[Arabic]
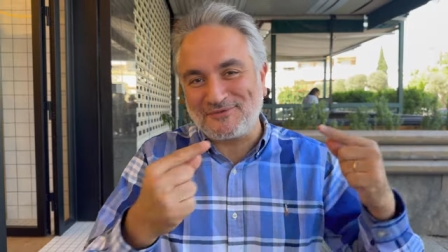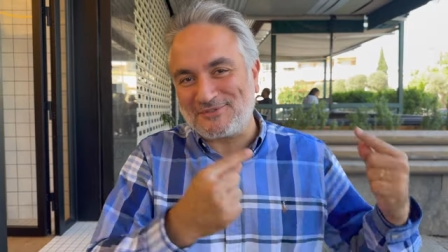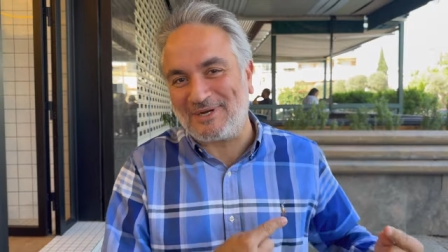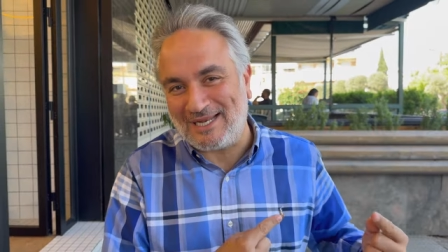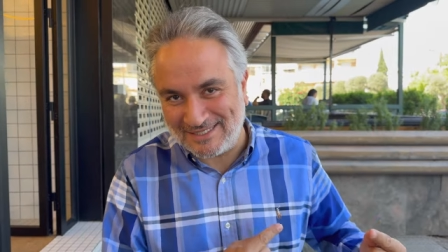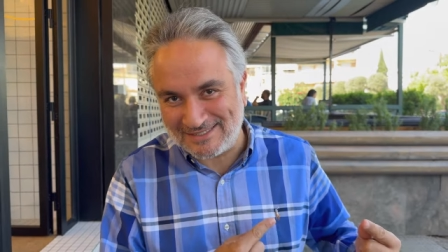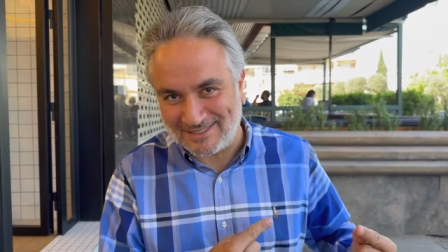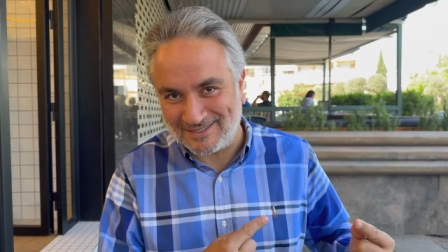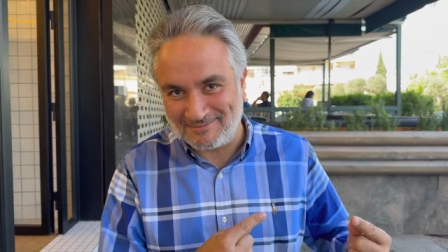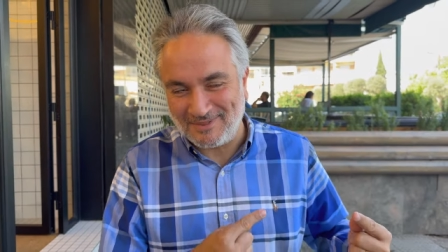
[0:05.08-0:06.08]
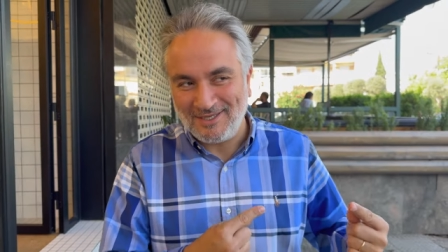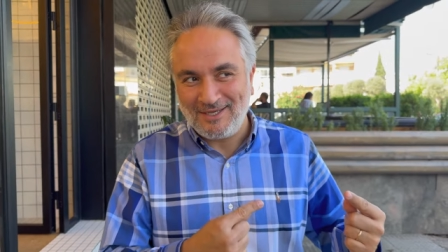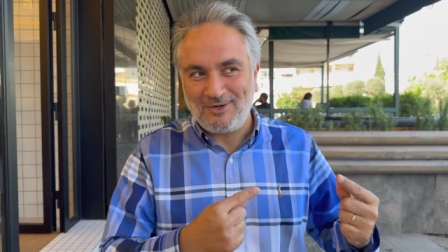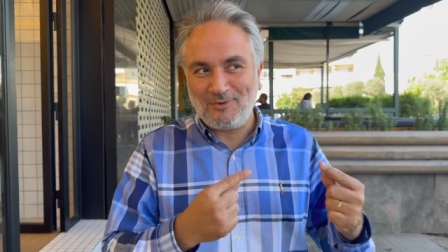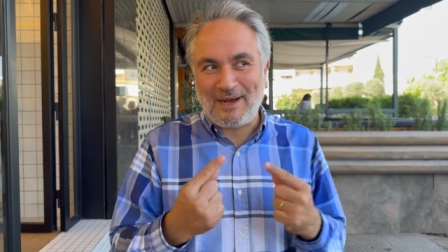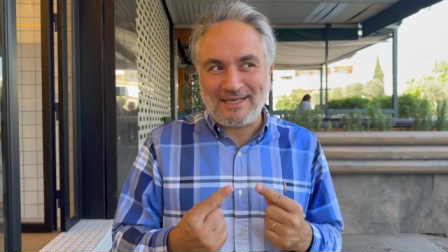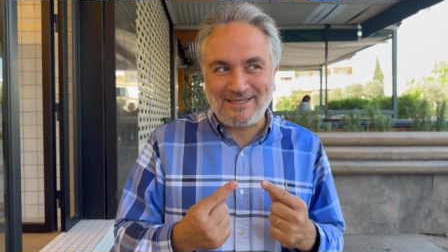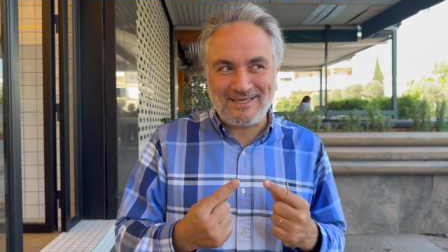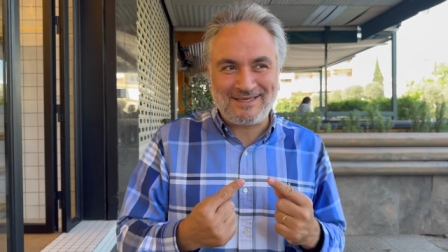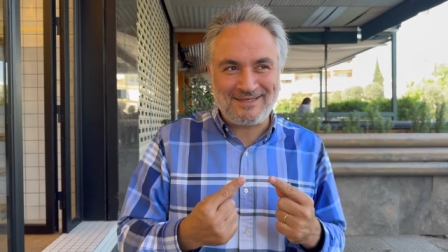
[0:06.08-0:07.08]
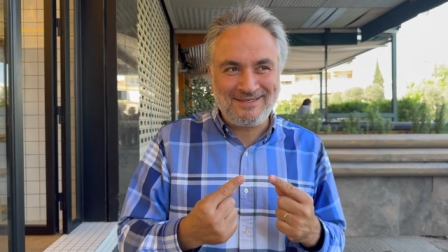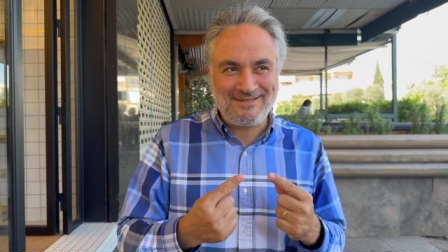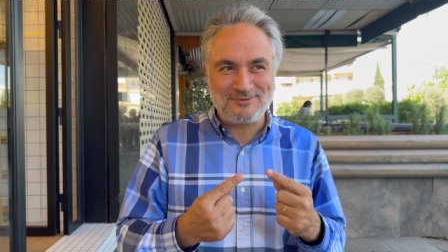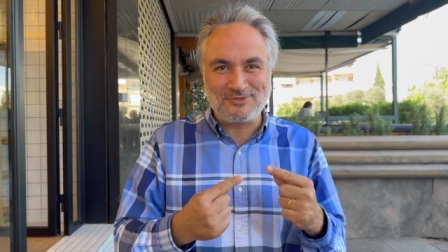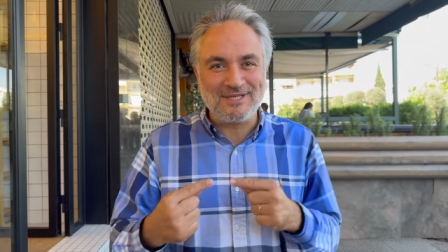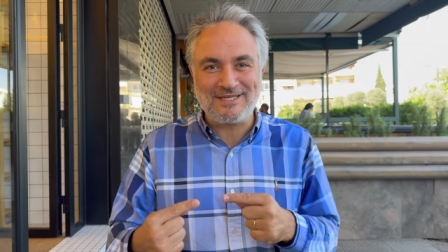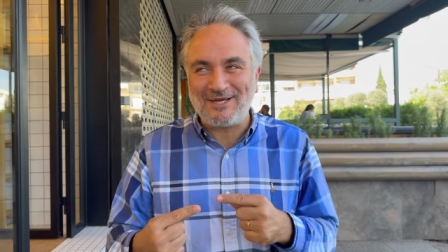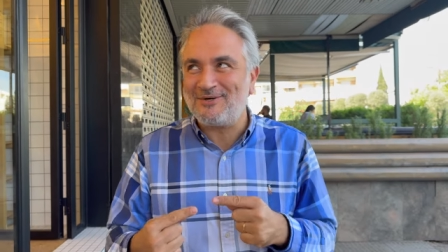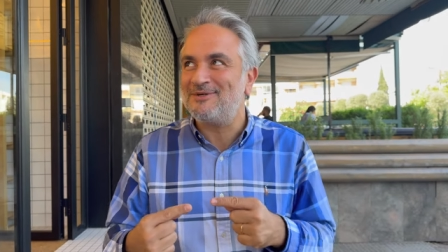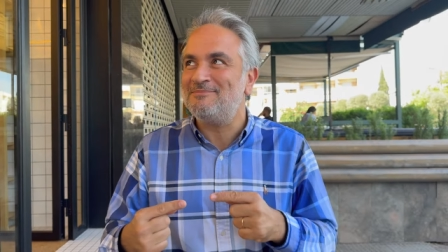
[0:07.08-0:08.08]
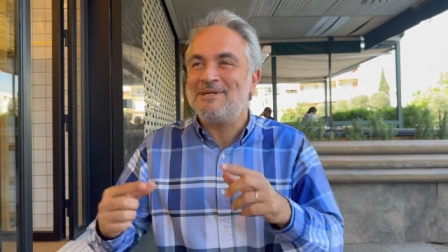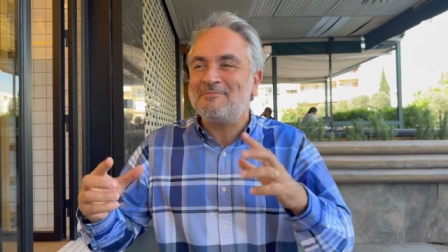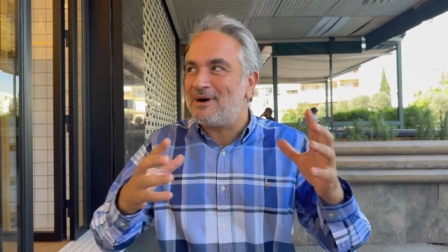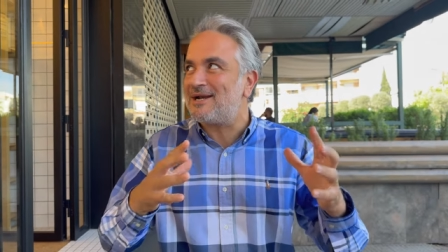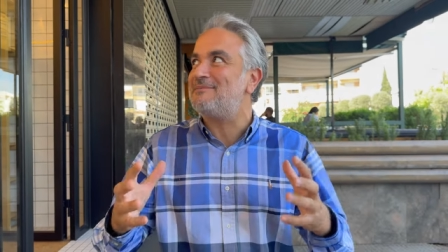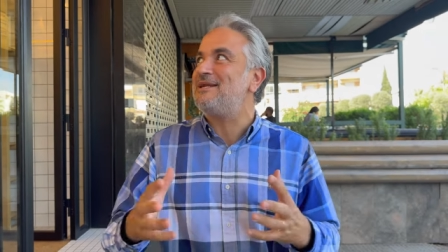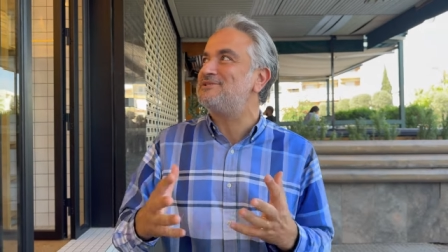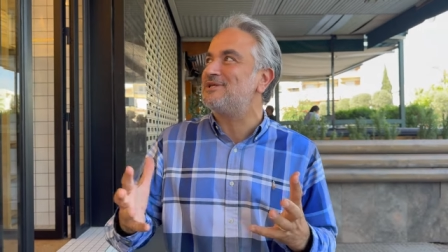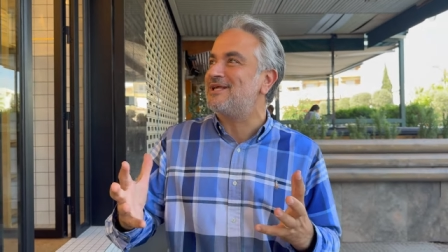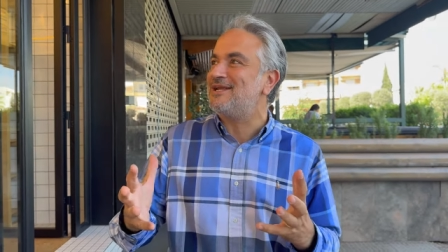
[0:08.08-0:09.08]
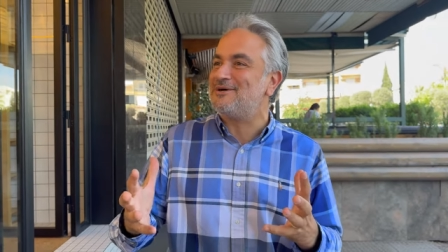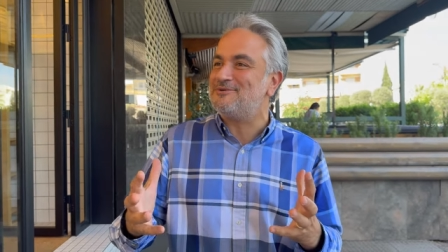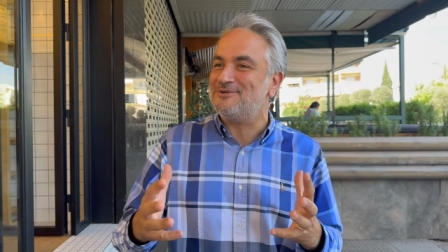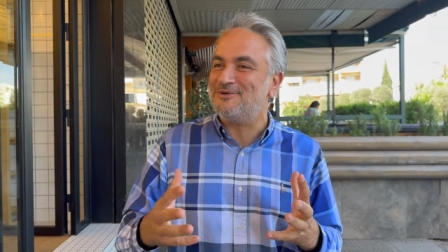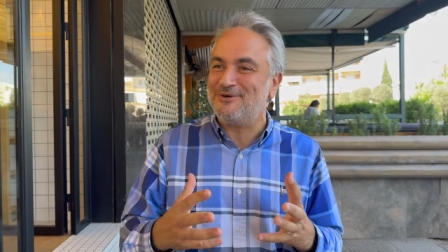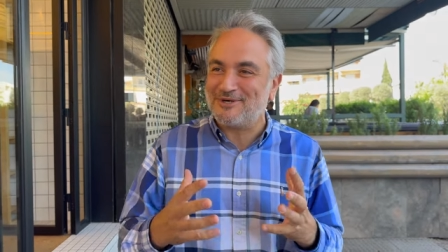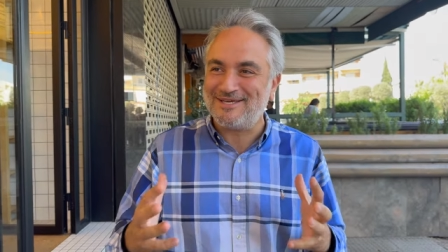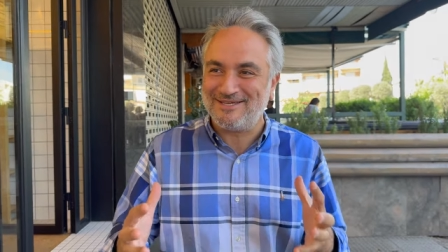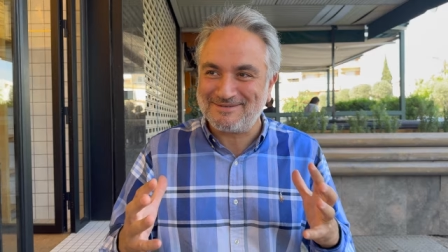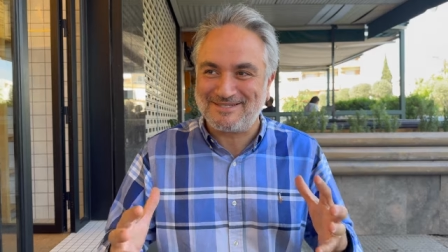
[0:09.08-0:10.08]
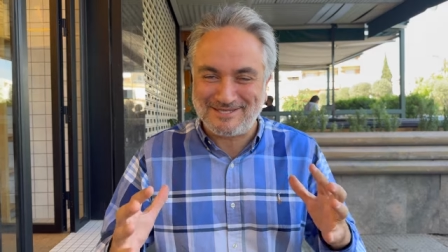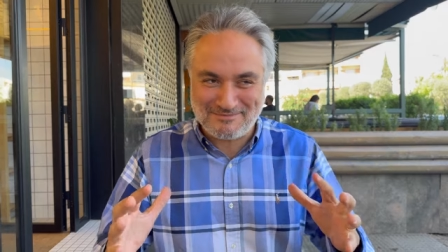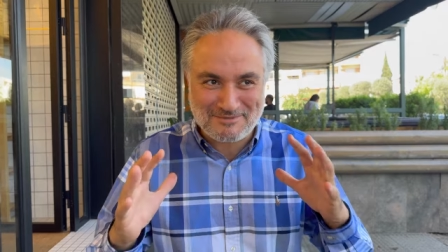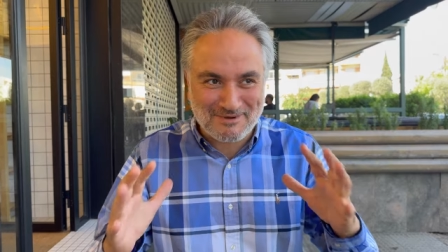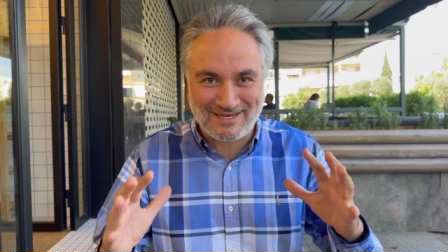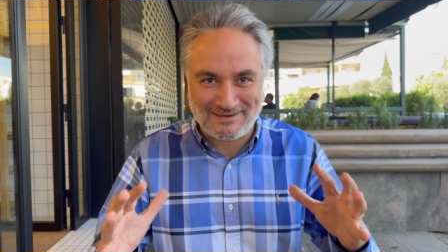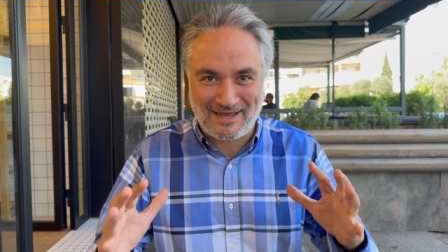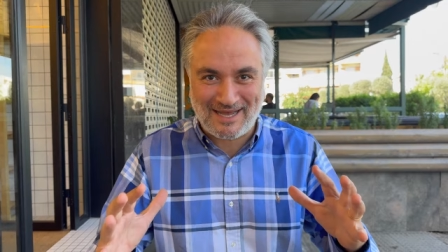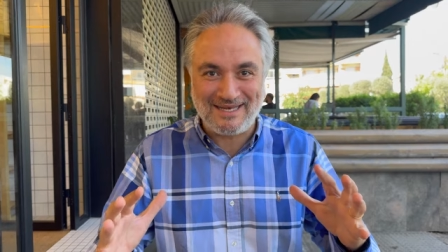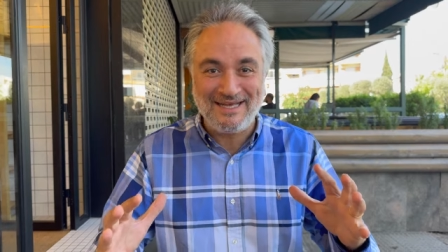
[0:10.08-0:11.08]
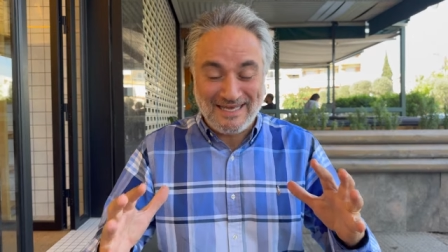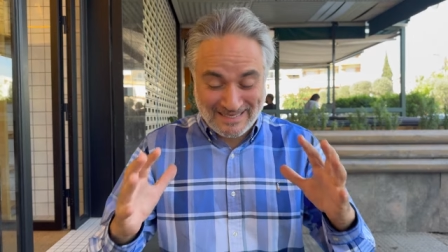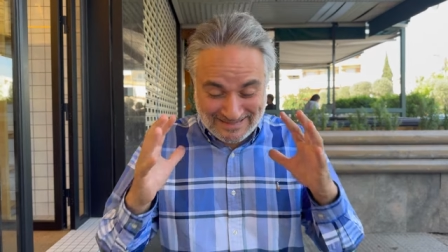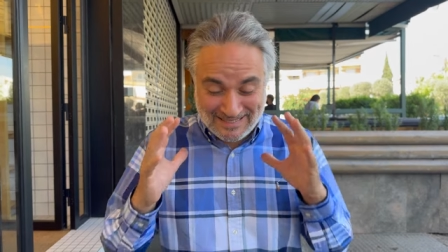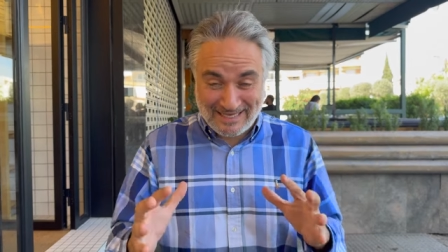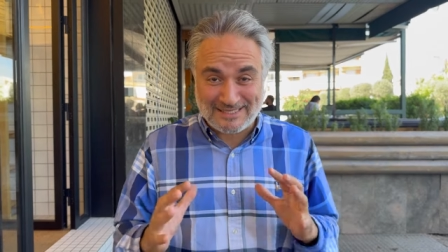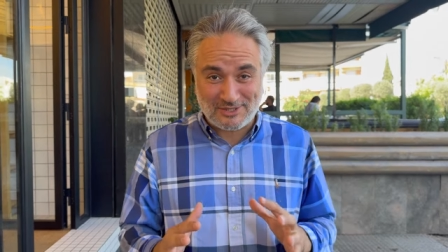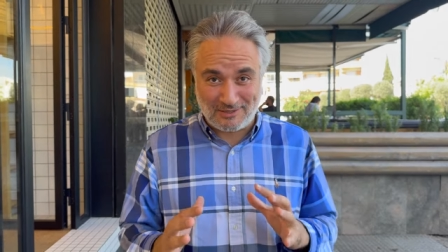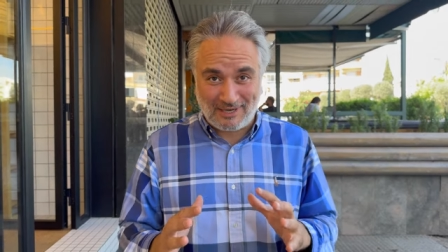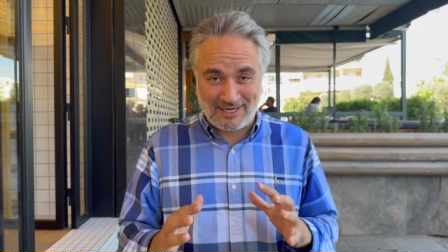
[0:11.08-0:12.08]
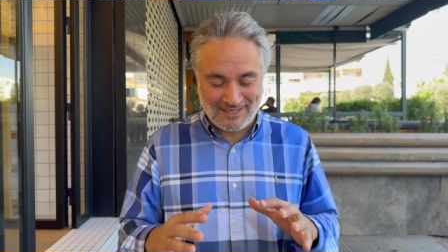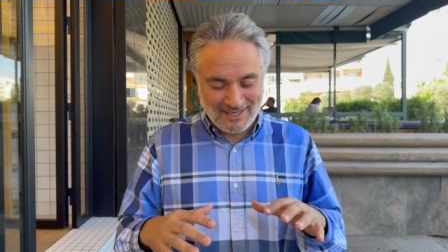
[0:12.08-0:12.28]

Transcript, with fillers: صور على انستغرام وبعدين وصلت لهون من برا بلشت اطلع واقول اوكي كثير بيشبهني هالمحل كثير حاسه هالمحل